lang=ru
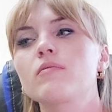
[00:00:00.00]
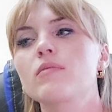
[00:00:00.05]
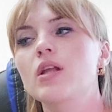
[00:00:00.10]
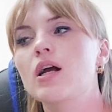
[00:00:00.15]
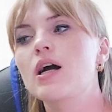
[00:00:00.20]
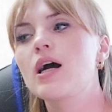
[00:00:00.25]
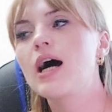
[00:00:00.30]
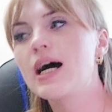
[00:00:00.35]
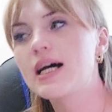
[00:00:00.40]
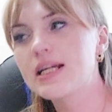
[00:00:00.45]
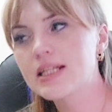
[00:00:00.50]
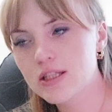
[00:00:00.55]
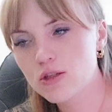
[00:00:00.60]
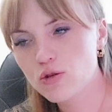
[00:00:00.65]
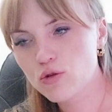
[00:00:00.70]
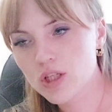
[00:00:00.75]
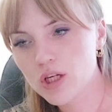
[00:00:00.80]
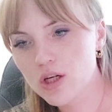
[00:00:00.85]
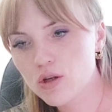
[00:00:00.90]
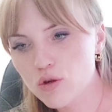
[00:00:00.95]

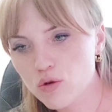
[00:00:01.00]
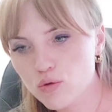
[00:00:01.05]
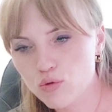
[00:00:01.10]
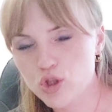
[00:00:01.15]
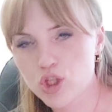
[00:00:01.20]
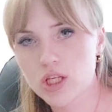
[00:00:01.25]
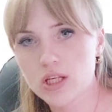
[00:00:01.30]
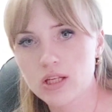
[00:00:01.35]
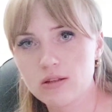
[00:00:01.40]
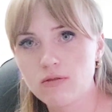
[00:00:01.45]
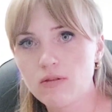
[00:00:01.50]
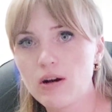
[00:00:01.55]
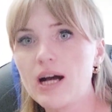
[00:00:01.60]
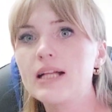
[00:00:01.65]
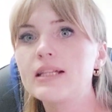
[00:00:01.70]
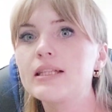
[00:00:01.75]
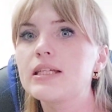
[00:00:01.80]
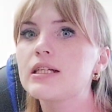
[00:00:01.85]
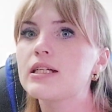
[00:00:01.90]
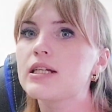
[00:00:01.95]
кардио нагрузки
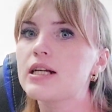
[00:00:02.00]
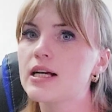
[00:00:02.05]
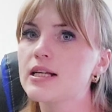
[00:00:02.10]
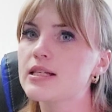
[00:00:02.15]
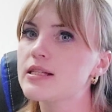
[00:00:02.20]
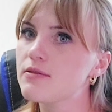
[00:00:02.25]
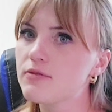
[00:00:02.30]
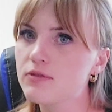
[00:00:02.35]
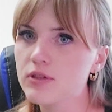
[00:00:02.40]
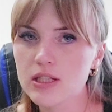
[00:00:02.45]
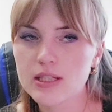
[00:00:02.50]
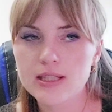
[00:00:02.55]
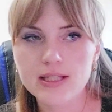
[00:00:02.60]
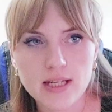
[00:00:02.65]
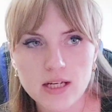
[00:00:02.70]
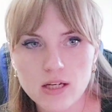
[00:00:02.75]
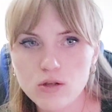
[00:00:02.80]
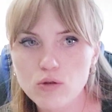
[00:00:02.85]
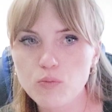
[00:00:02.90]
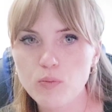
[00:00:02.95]
2-3 раза в
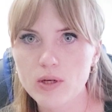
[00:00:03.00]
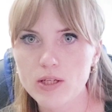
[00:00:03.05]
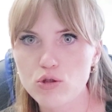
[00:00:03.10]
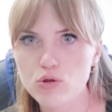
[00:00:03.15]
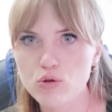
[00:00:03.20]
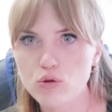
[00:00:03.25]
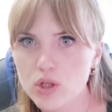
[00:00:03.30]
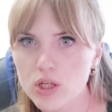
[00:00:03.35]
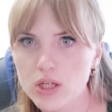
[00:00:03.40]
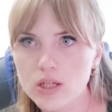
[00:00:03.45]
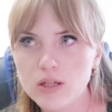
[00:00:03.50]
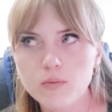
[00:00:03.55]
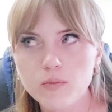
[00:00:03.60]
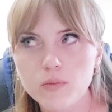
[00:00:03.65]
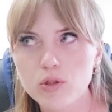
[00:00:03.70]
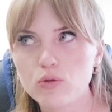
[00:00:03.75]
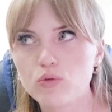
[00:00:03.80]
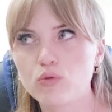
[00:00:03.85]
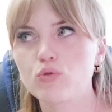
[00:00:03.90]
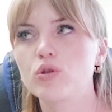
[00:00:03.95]
неделю по 40
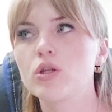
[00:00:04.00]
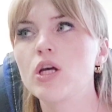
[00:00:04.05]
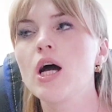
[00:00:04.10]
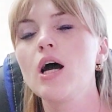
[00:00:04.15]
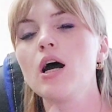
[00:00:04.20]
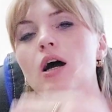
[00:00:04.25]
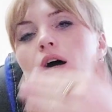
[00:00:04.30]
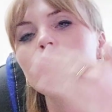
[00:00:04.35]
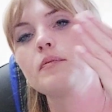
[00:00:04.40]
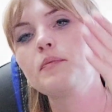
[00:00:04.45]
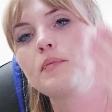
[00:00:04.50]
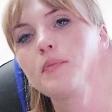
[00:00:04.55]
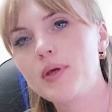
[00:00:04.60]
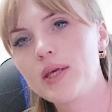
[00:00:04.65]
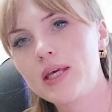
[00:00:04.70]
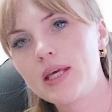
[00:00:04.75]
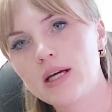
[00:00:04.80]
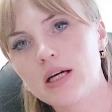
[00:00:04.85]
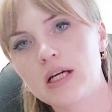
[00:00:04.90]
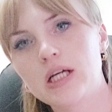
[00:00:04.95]
минут.
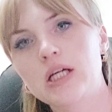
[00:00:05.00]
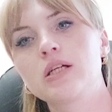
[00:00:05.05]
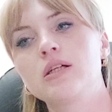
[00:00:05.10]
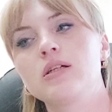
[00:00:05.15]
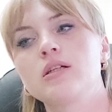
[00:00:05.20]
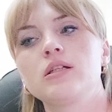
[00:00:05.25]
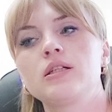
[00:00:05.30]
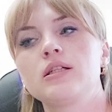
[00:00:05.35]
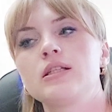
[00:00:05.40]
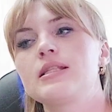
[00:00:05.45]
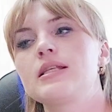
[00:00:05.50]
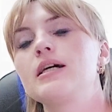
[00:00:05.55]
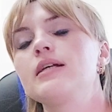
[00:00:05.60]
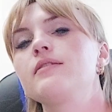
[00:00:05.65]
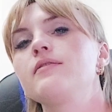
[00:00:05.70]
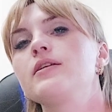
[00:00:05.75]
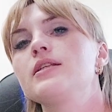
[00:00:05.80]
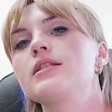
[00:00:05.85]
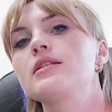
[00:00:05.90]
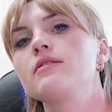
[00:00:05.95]
Бег, э,
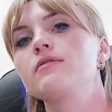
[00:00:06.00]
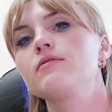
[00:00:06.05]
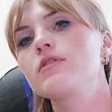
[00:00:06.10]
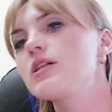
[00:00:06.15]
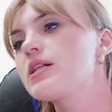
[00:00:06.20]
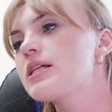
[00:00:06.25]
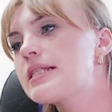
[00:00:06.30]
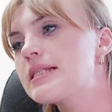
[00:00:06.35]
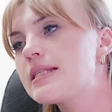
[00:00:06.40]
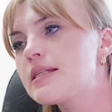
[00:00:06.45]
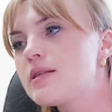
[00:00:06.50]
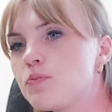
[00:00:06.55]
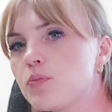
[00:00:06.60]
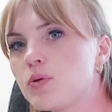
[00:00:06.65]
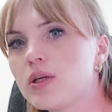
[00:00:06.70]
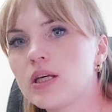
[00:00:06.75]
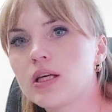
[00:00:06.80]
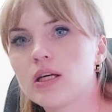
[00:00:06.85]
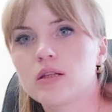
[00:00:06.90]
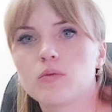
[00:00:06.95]
соответственно,
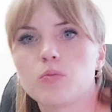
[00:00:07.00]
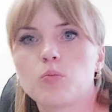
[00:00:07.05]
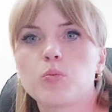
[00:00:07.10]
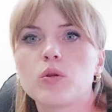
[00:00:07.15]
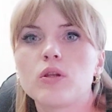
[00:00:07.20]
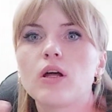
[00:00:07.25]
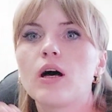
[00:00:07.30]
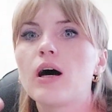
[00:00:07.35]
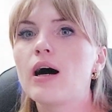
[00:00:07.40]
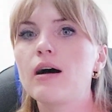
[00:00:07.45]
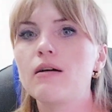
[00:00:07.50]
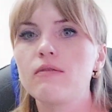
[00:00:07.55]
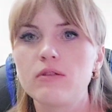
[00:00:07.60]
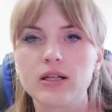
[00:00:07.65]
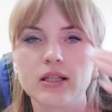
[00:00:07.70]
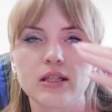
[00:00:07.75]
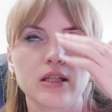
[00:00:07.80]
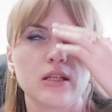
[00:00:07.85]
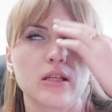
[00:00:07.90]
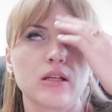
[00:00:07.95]
велосипед,
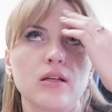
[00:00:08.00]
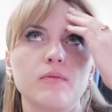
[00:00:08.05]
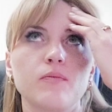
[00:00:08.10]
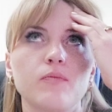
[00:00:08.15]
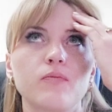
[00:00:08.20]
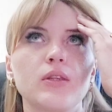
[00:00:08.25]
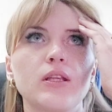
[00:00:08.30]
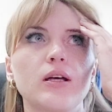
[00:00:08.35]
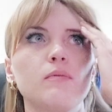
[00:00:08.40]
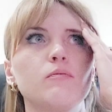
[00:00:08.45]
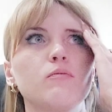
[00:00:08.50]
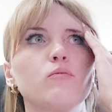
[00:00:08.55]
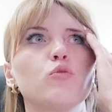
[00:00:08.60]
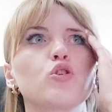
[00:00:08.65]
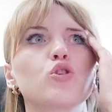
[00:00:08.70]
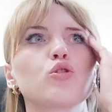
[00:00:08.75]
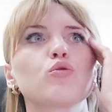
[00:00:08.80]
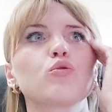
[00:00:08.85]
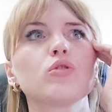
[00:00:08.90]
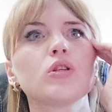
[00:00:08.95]
плавание, там,
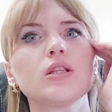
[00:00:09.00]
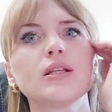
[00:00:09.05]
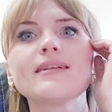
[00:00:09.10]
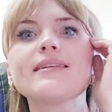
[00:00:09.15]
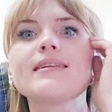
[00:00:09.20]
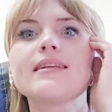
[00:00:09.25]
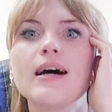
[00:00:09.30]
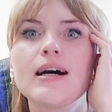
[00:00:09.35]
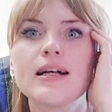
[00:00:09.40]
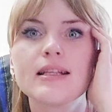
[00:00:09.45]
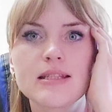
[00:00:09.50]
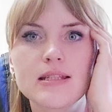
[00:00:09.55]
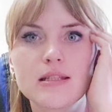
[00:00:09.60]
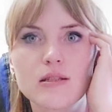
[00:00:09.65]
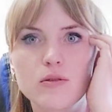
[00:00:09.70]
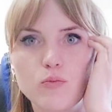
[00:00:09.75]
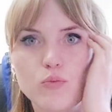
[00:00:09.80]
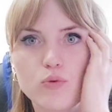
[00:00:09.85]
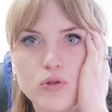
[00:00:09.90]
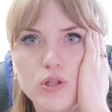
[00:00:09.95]
может, кто-то на
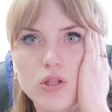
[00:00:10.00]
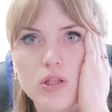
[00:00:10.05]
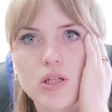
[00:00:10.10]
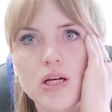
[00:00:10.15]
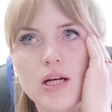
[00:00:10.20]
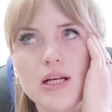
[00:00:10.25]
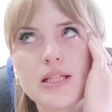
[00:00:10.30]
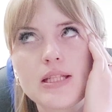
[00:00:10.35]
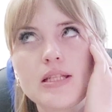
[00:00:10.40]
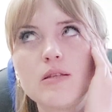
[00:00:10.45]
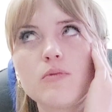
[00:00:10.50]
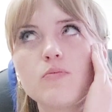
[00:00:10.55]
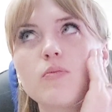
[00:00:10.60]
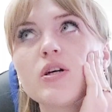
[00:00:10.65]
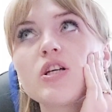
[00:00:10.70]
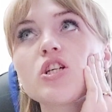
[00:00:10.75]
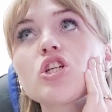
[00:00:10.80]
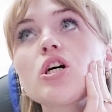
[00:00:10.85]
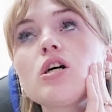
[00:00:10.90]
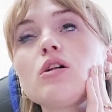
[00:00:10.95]
танцы будет ходить,
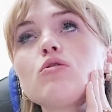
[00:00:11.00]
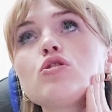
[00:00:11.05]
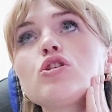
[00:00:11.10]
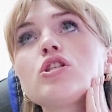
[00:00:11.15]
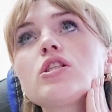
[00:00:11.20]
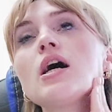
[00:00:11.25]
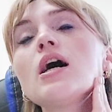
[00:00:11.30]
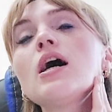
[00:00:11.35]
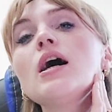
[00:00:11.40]
пожалуйста.